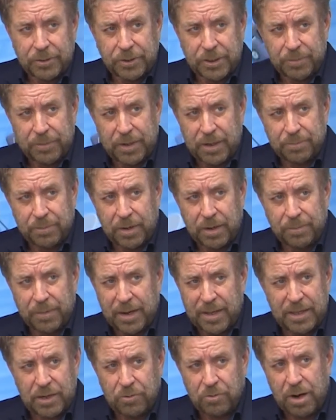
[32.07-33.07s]
جمال
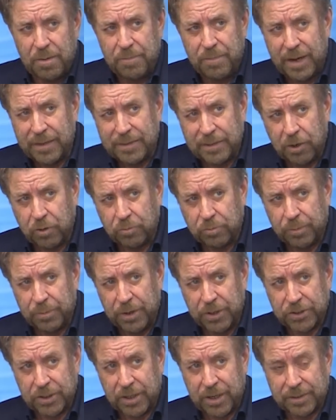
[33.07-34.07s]
بالماضي وأبعده
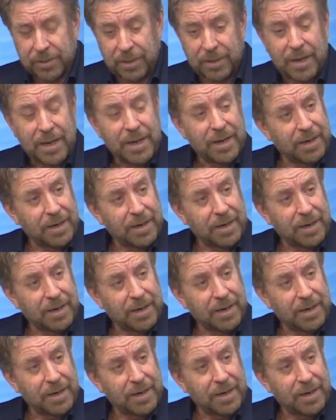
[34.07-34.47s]
مباشرة